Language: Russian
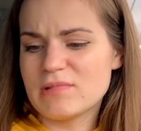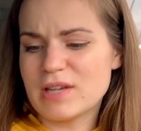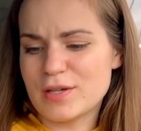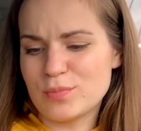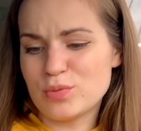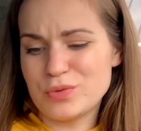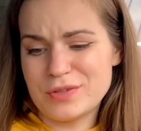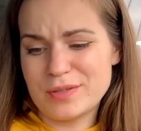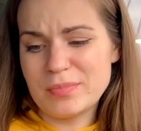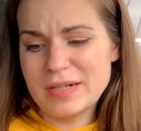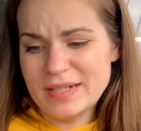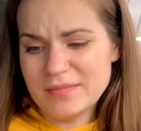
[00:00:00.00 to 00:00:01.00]
Как будто
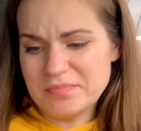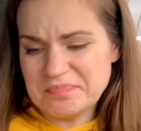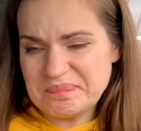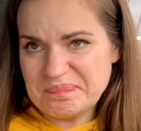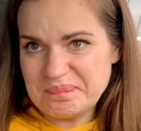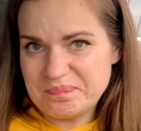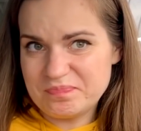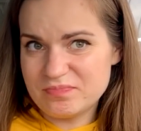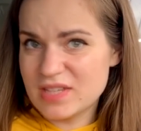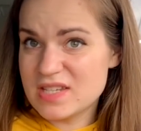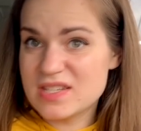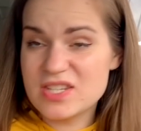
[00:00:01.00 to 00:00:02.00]
бы
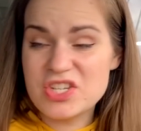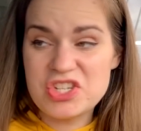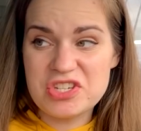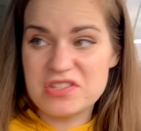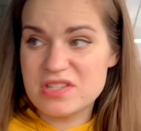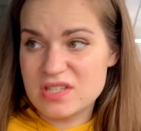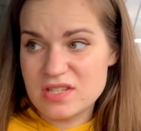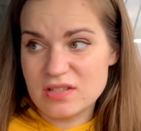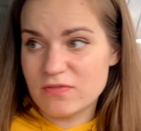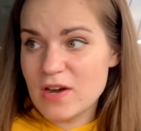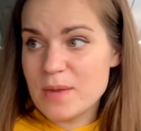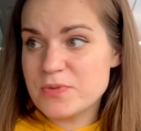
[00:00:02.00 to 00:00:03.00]
насыщенности нет
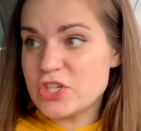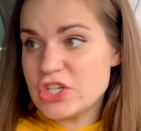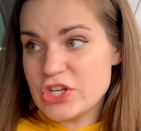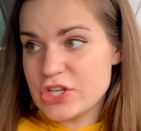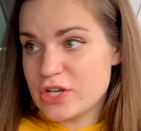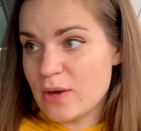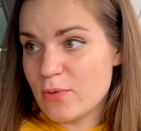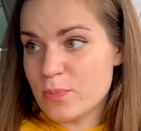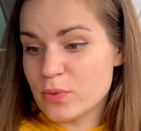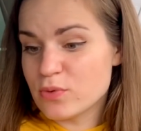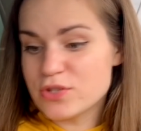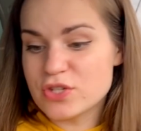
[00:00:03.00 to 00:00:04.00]
вообще никакой,
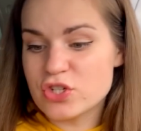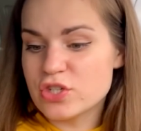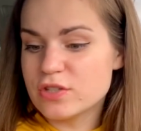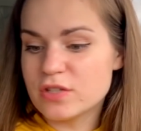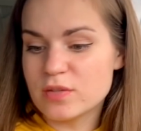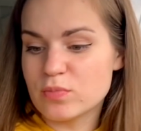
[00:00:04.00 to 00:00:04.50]
просто жидкая